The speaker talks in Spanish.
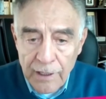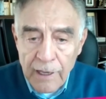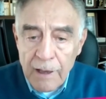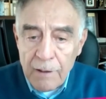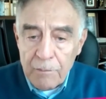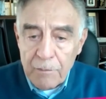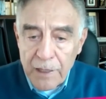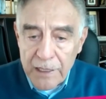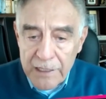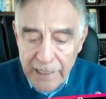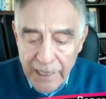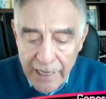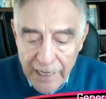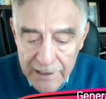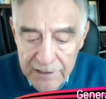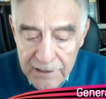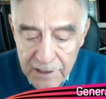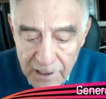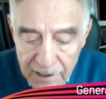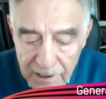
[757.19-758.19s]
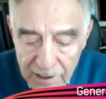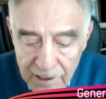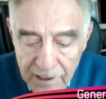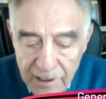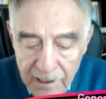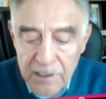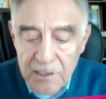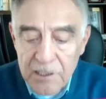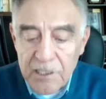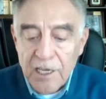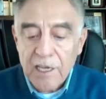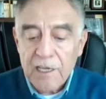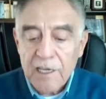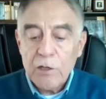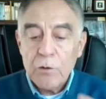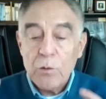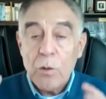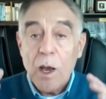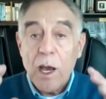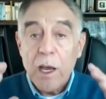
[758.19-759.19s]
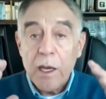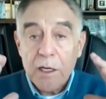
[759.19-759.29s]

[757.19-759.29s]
De Mariátegui, que decía que